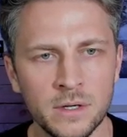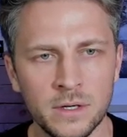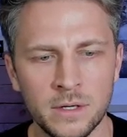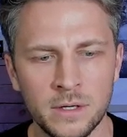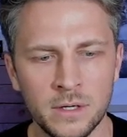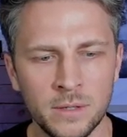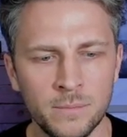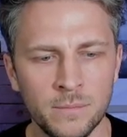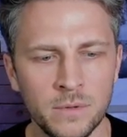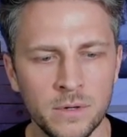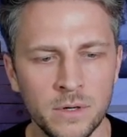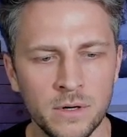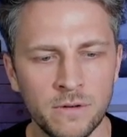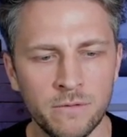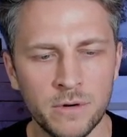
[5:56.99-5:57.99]
Ähm,
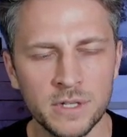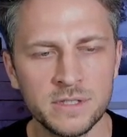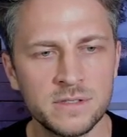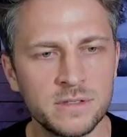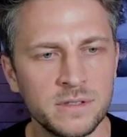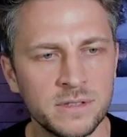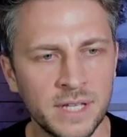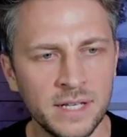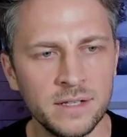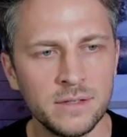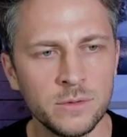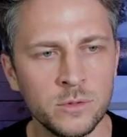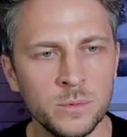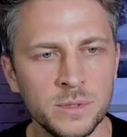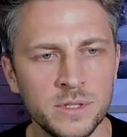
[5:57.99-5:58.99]
was denkt
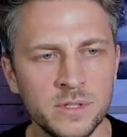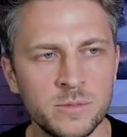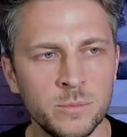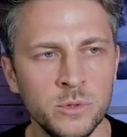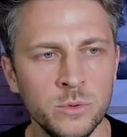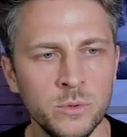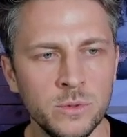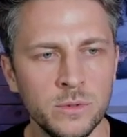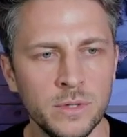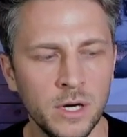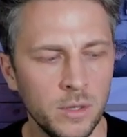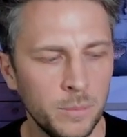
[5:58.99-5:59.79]
ihr über das Menü? Ja,